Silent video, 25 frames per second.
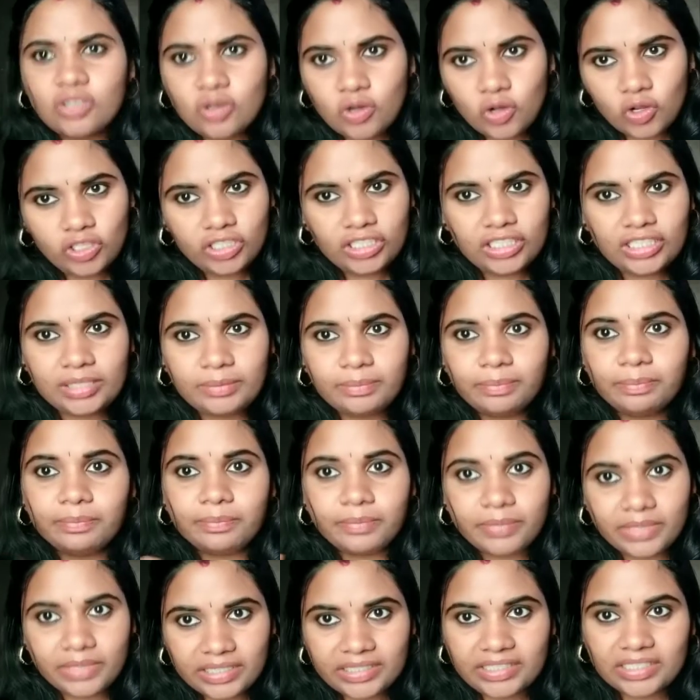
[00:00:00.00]
కొన్ని
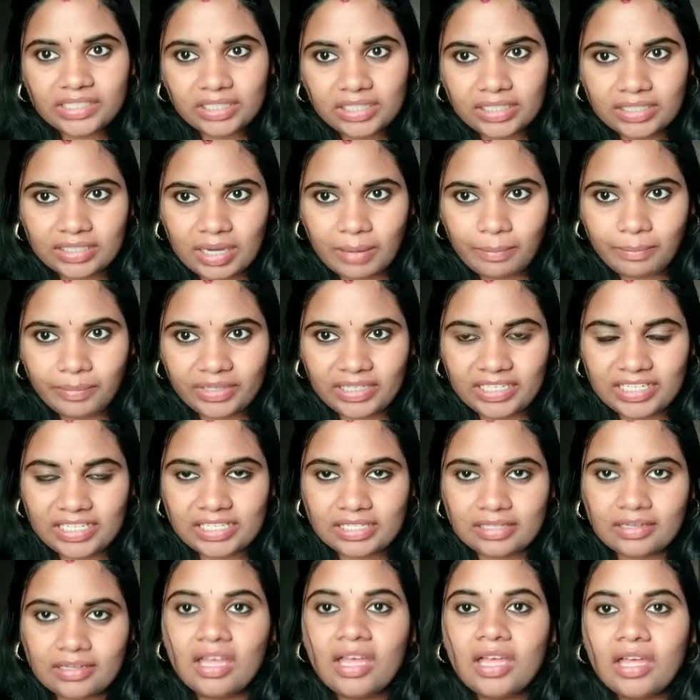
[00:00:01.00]
పర్టికులర్ కంపెనీస్
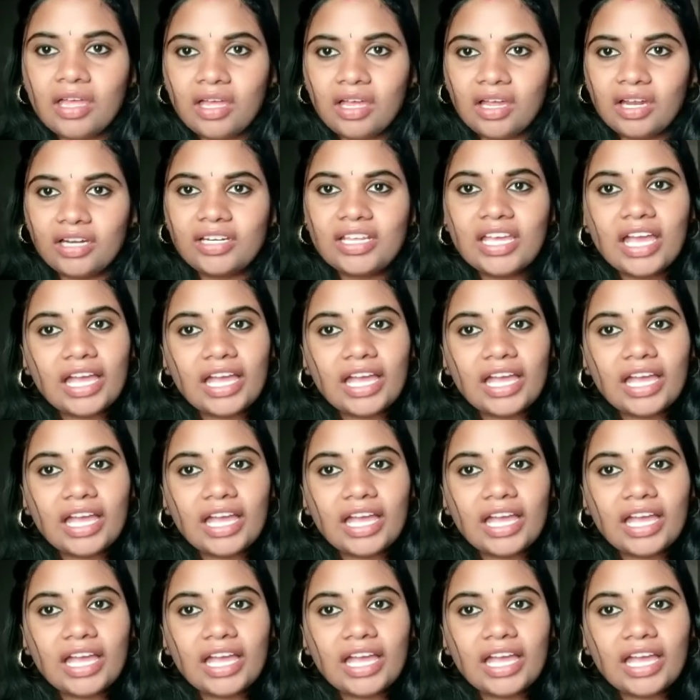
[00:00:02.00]
అంటే